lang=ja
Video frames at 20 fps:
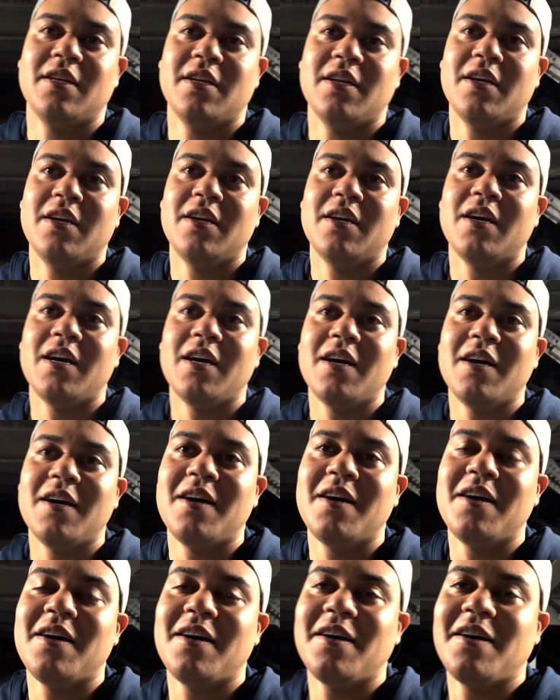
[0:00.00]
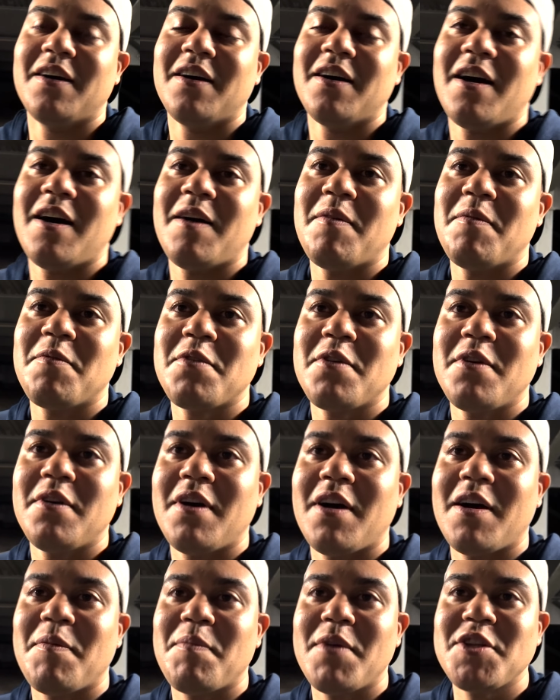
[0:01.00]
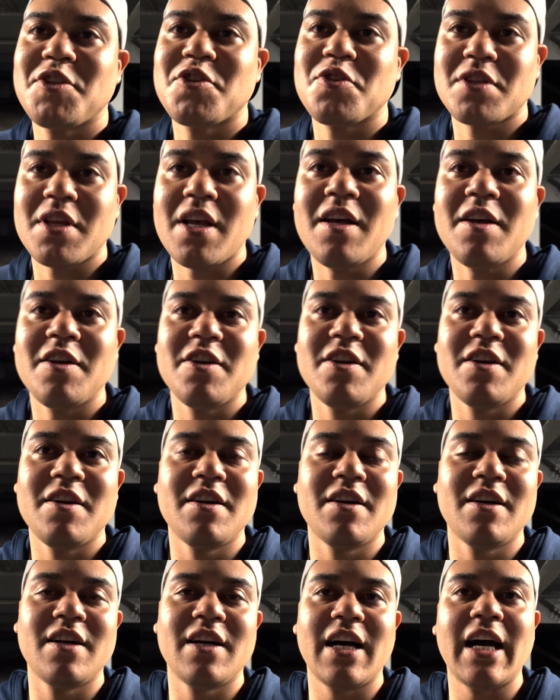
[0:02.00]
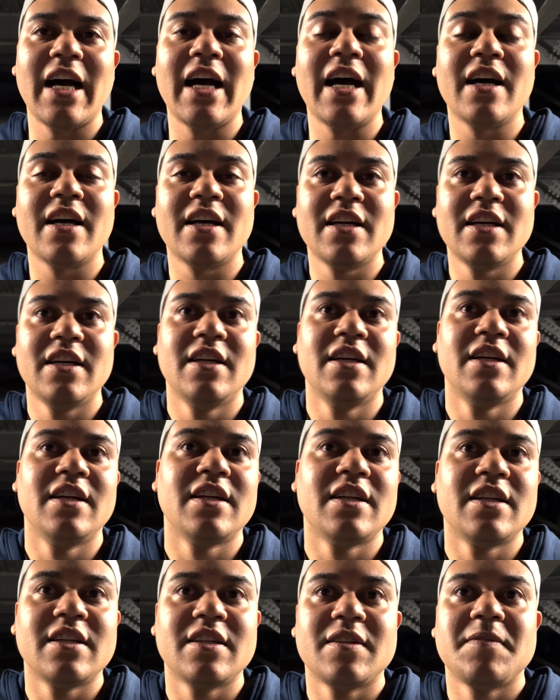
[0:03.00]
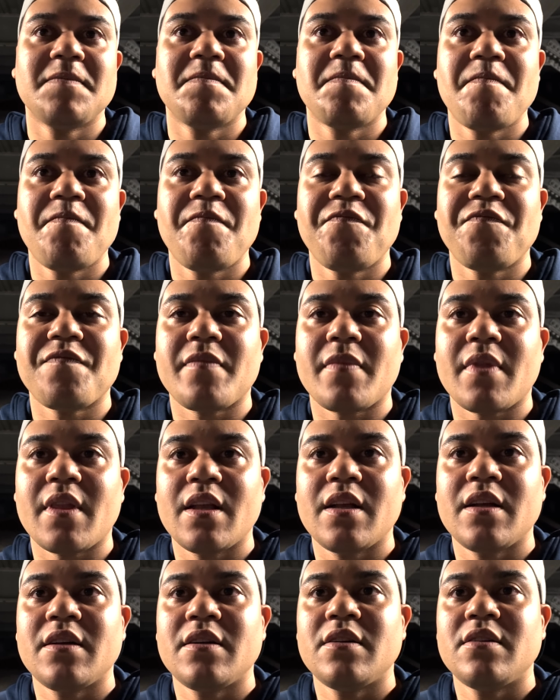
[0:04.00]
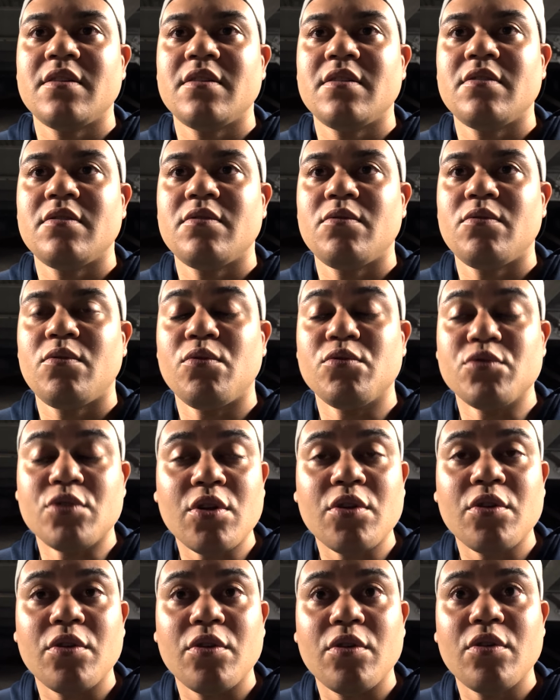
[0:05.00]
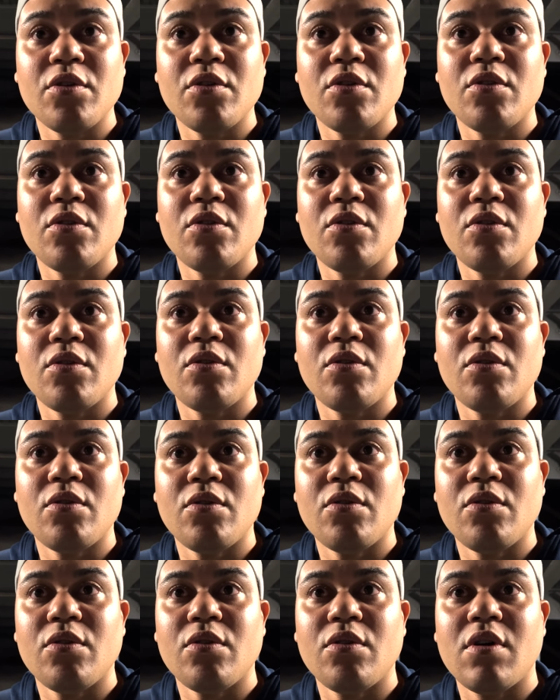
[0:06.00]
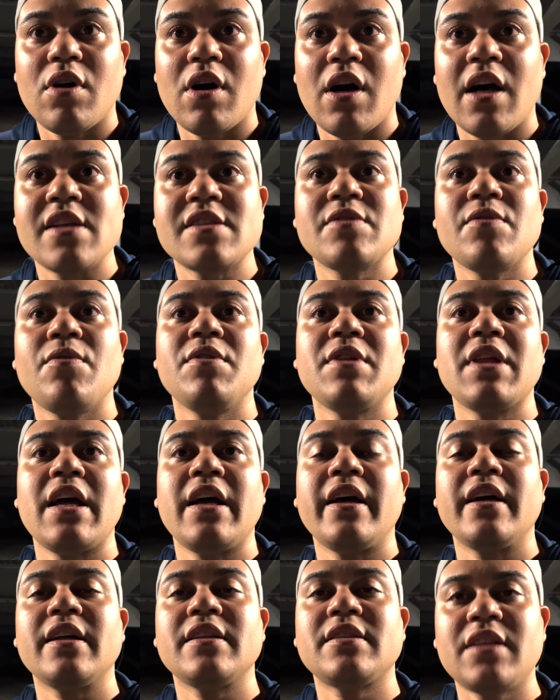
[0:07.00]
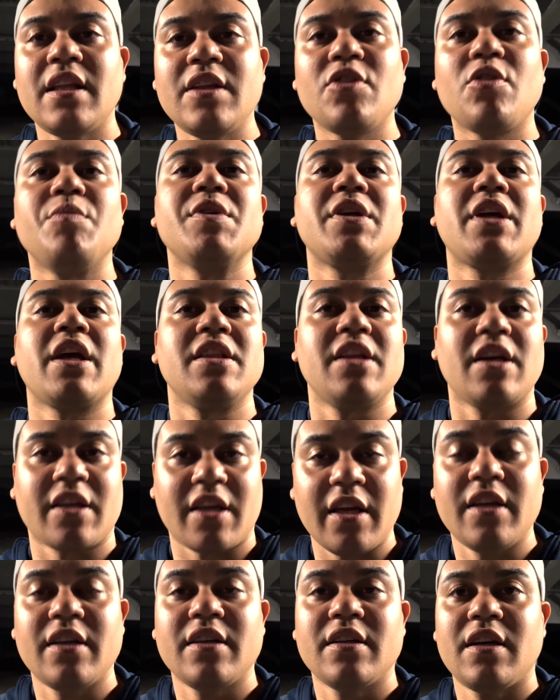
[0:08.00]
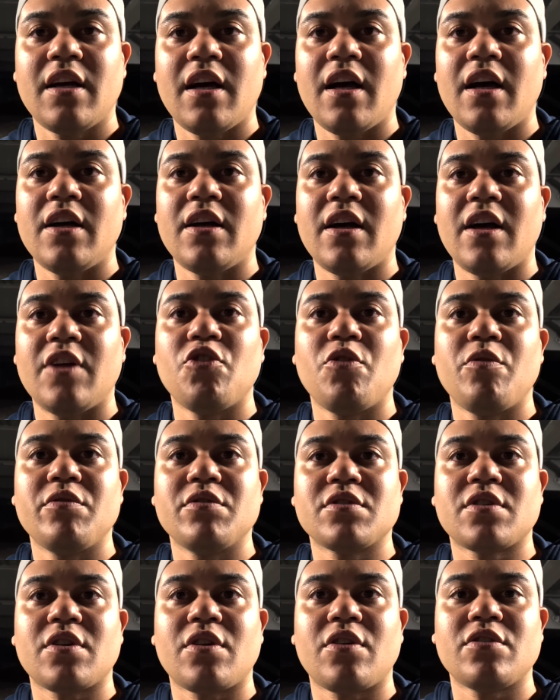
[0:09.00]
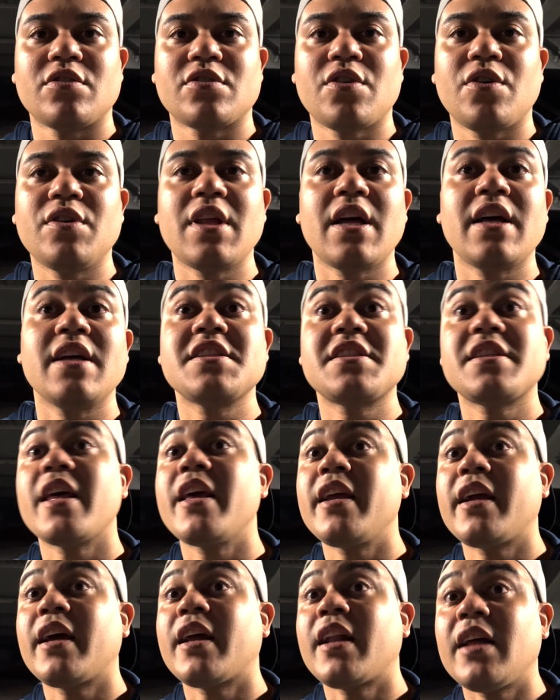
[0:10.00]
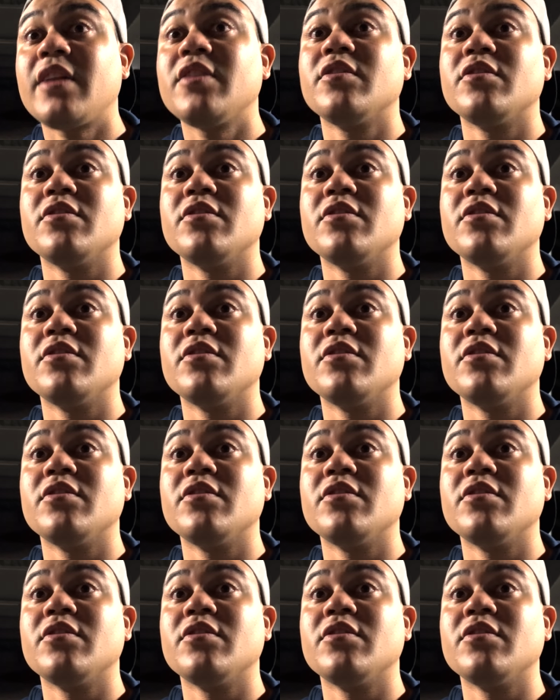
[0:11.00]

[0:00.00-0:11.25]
行こうよっしゃ一応さ全然いいよ1時間でいいからお前に話したいことあ相談が相談があるわけよこれマジで大事大事あ相談があって飲み会だけああの、うん、その相談したいから